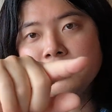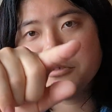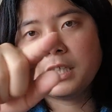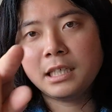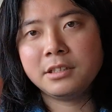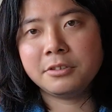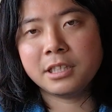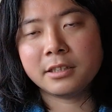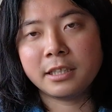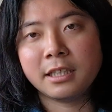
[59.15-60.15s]
ちょっと下がってるん
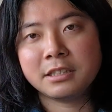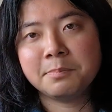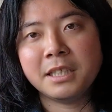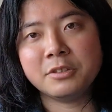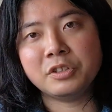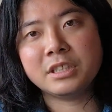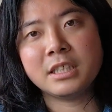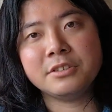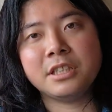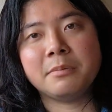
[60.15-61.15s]
だったら失敗ゾーンに
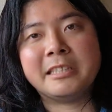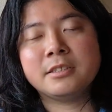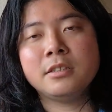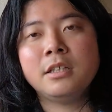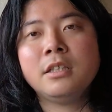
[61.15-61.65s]
近づいてきます。